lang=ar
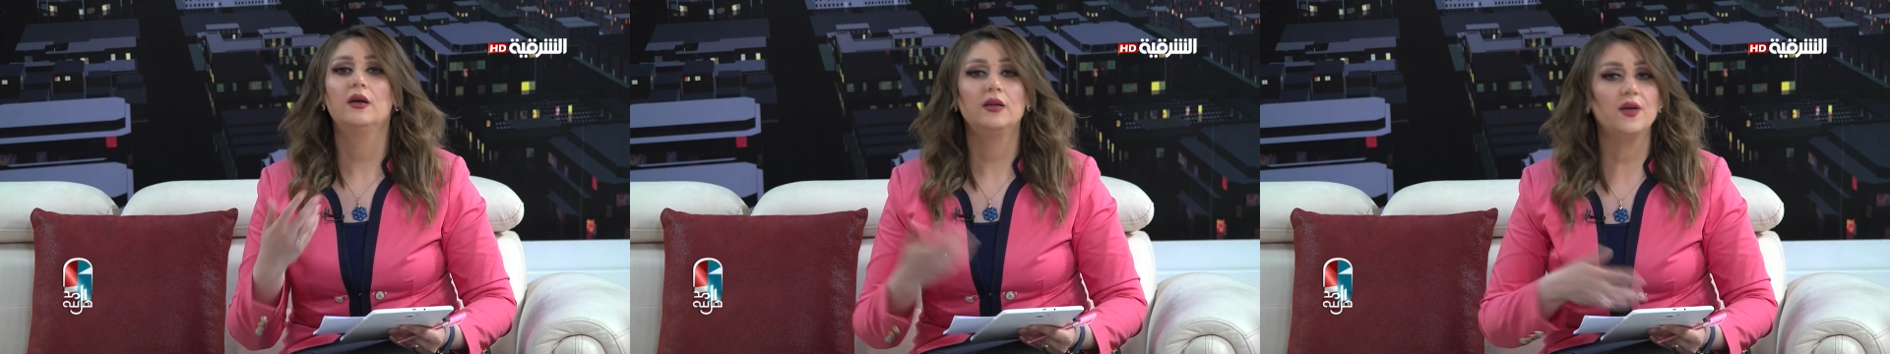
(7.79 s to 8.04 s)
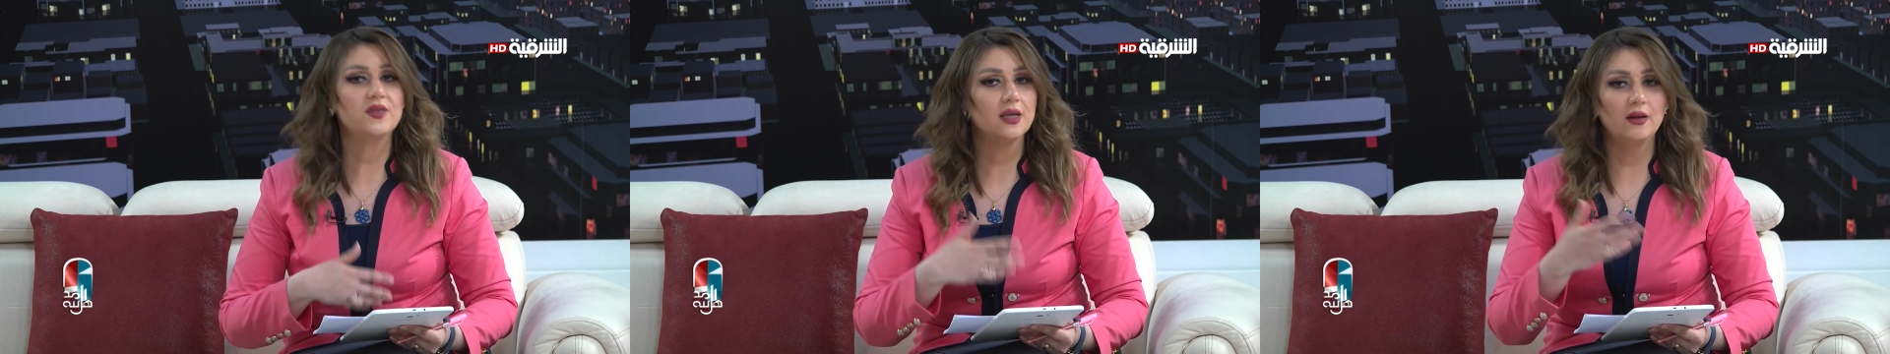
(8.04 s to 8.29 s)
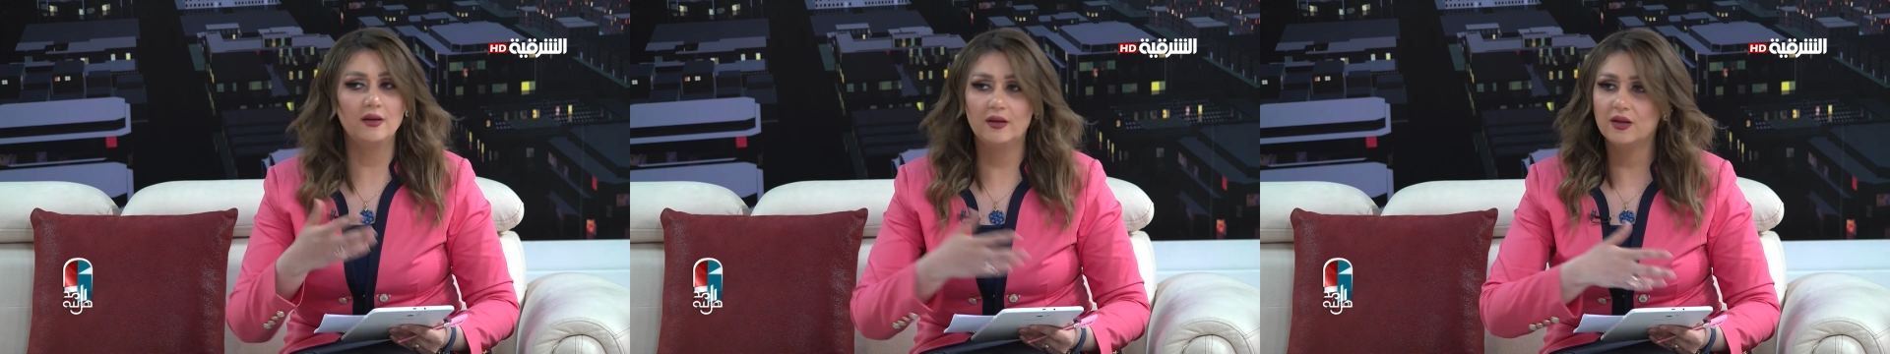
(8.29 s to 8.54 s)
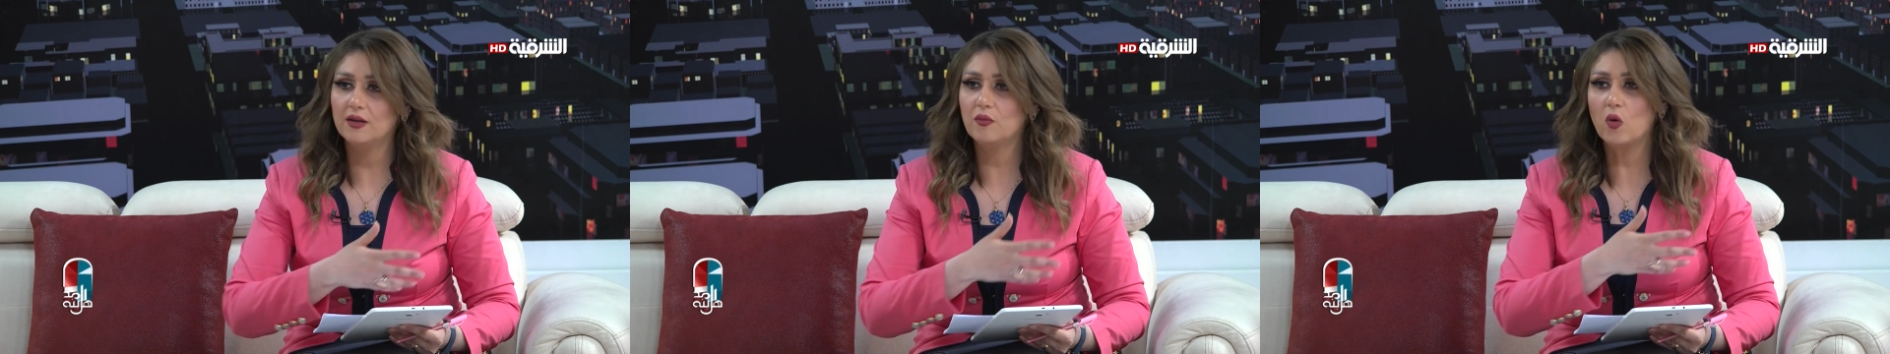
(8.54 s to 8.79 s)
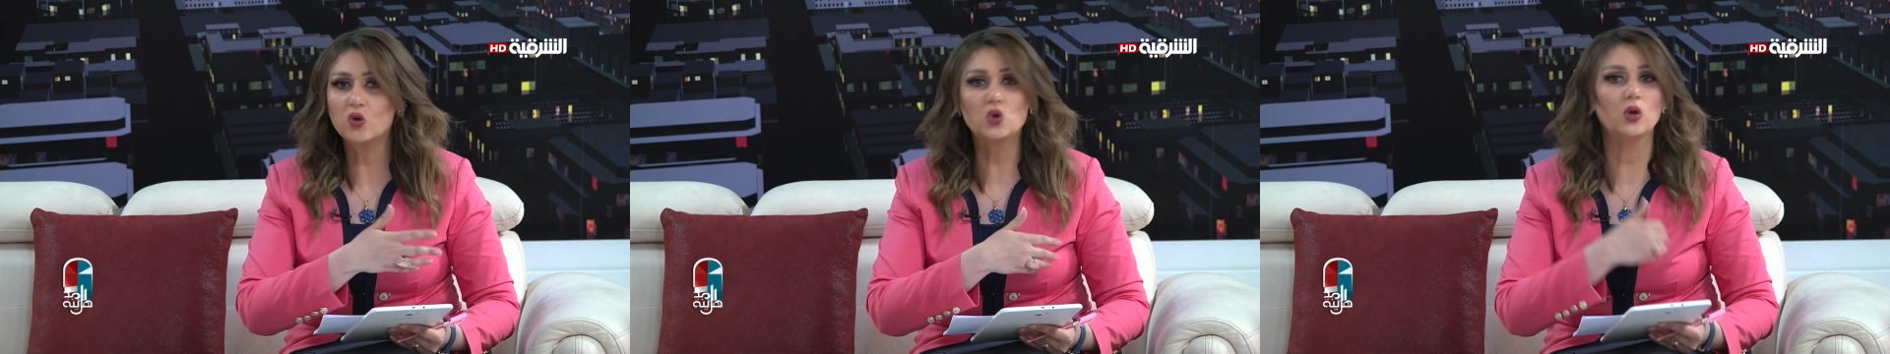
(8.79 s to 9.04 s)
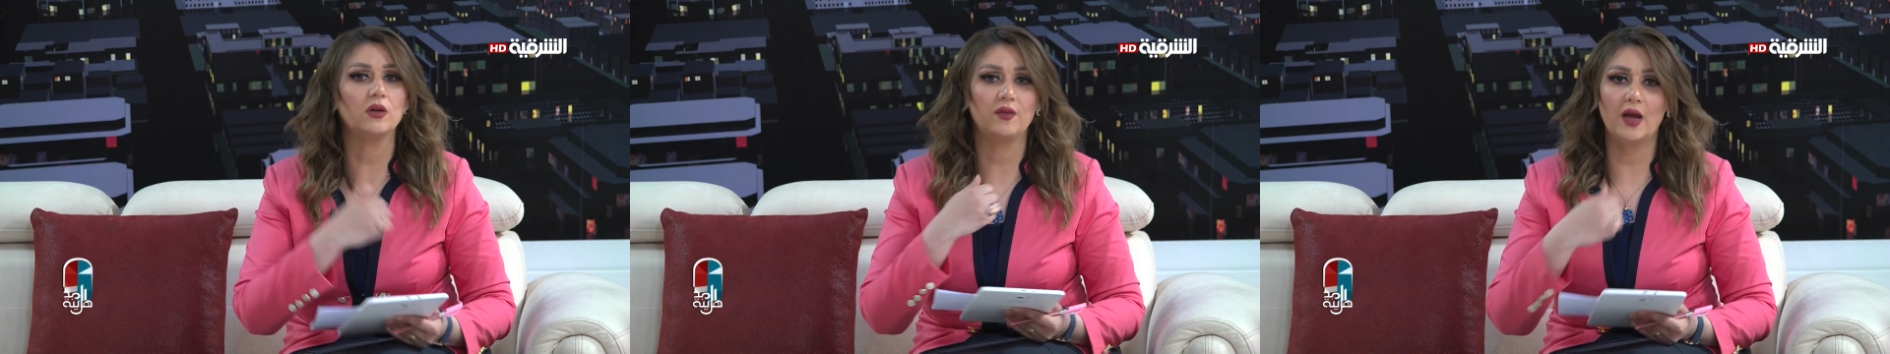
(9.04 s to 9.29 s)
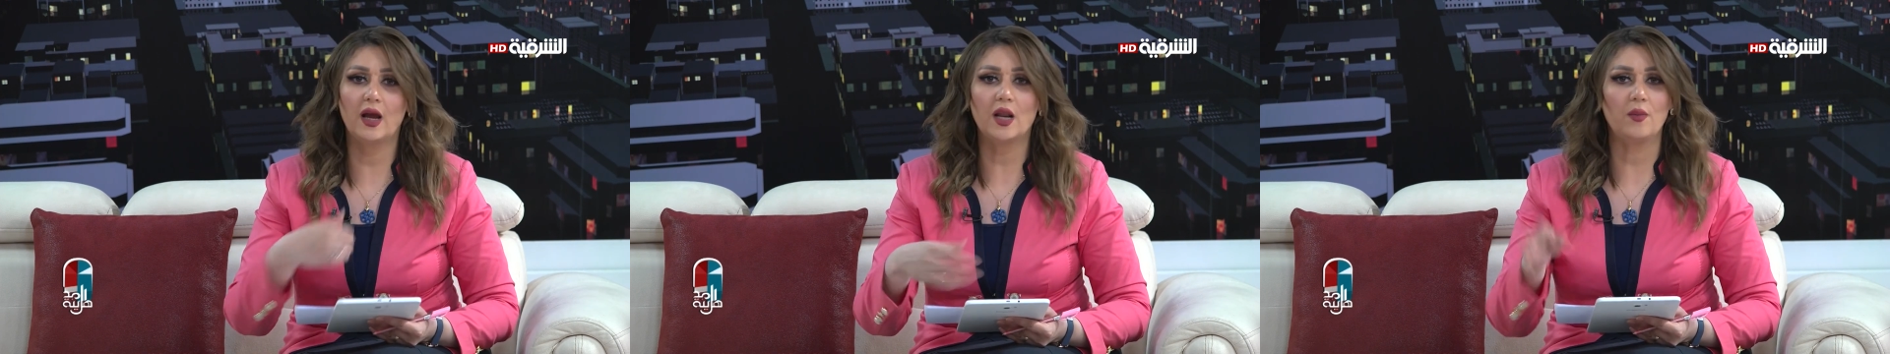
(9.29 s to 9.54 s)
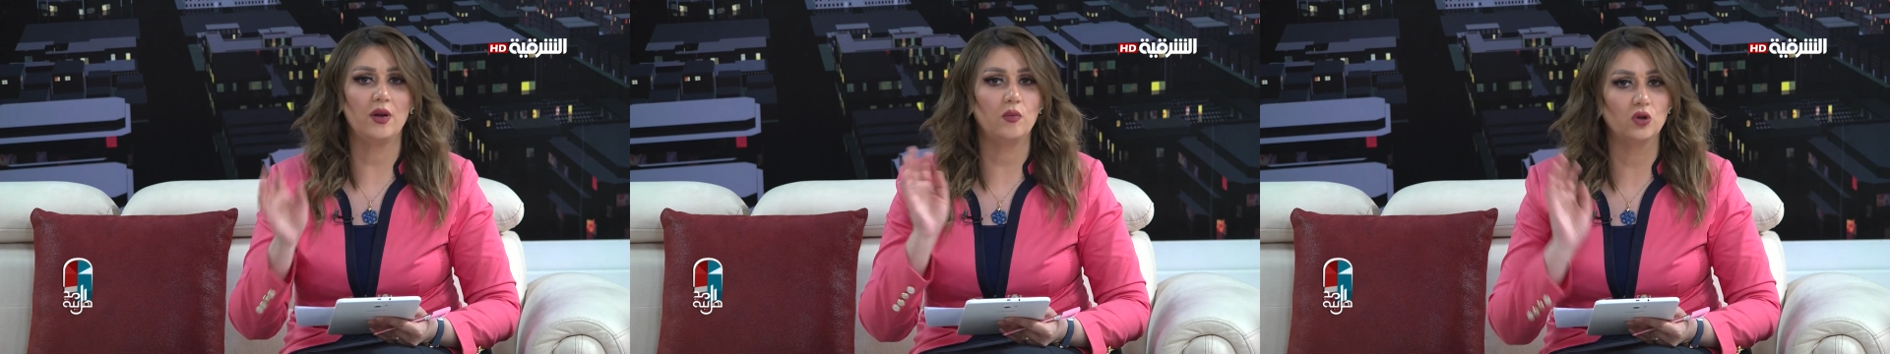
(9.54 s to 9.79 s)
نفس الموجود في
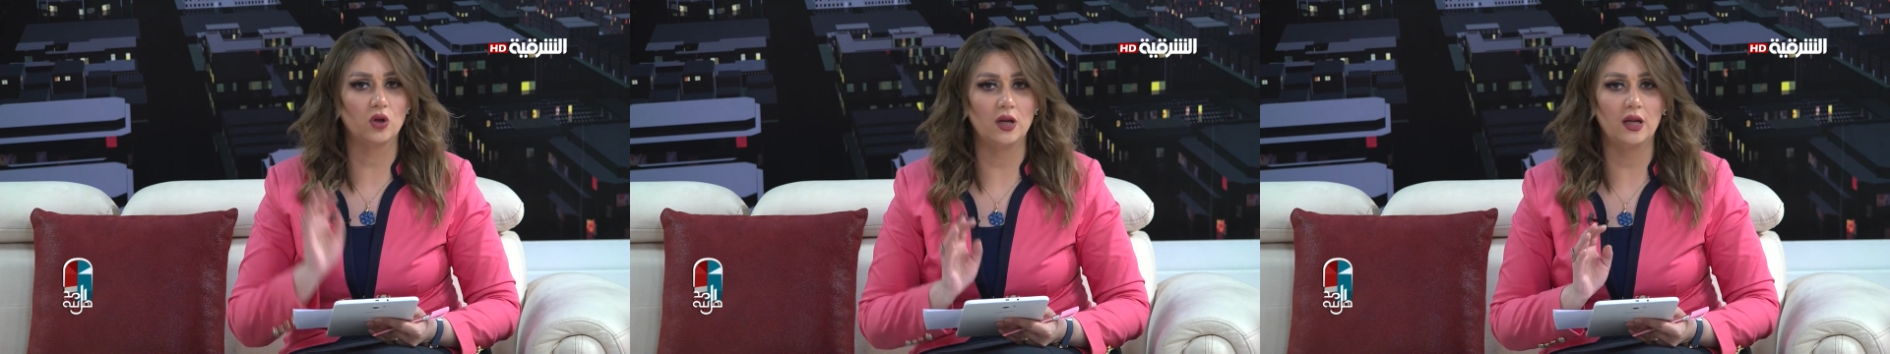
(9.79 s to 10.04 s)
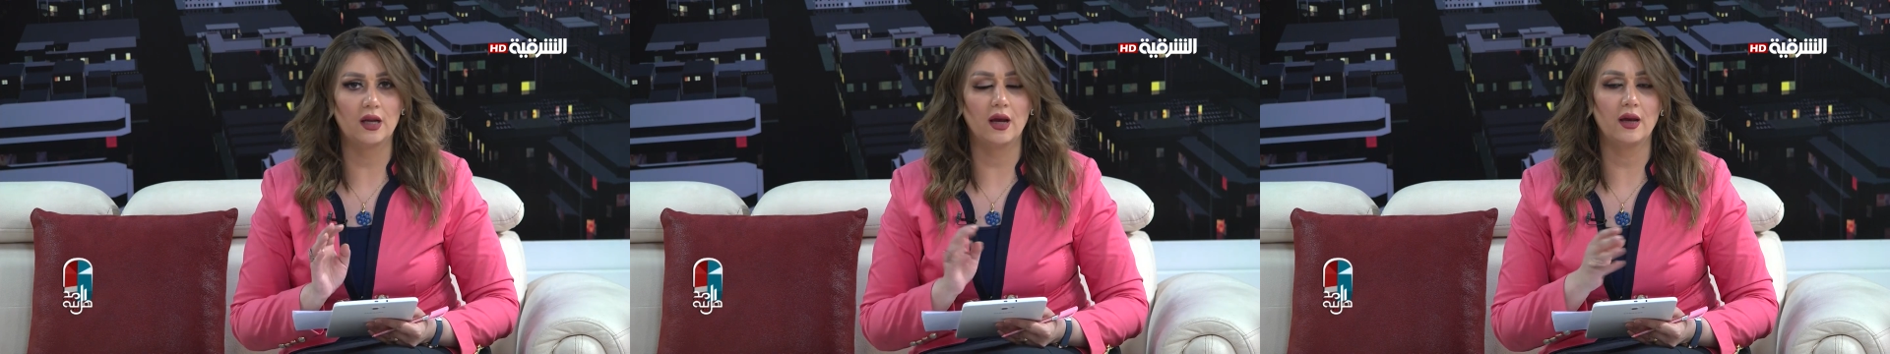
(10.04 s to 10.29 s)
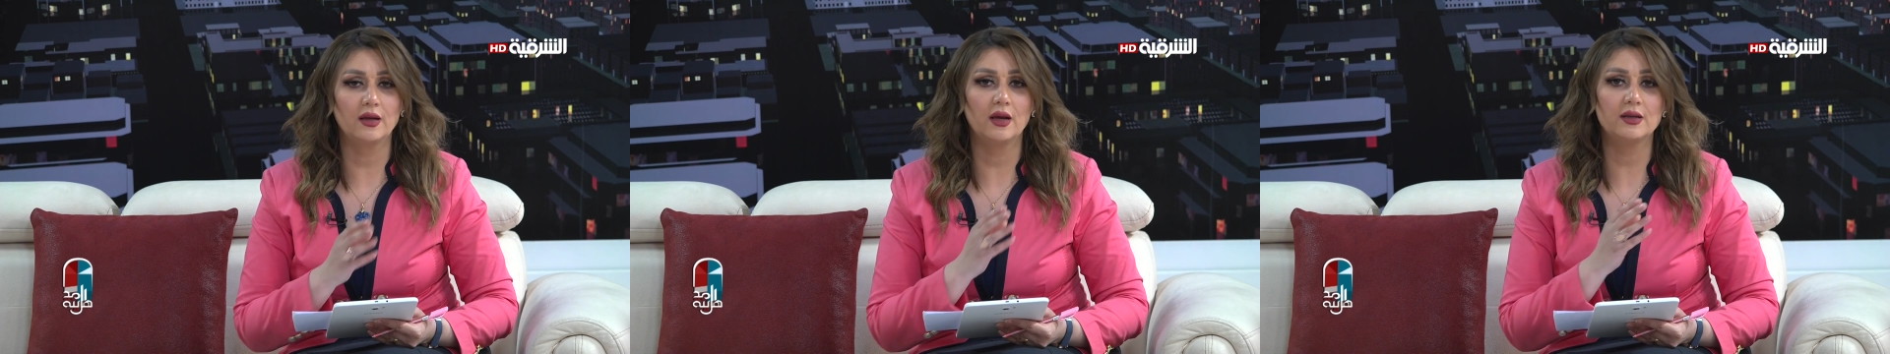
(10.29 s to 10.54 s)
أغلب المدن العراقية